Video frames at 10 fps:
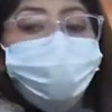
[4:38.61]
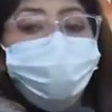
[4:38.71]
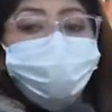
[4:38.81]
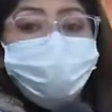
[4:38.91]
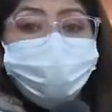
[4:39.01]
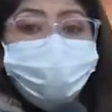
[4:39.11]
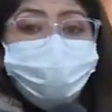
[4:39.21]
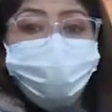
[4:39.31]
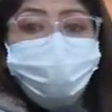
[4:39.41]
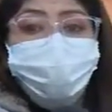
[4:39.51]
de los
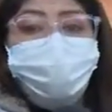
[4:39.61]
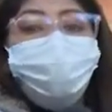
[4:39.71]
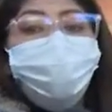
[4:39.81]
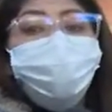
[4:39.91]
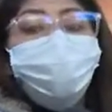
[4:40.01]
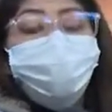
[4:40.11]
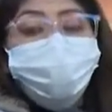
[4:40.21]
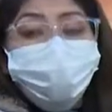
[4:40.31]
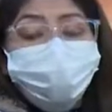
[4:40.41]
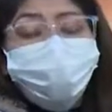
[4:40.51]
vecinos, para que
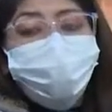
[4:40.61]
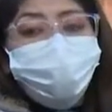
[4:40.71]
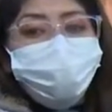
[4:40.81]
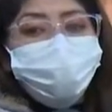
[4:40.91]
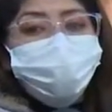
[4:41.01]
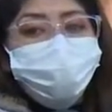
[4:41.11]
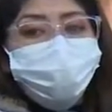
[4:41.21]
Vanessa aparezca, Ella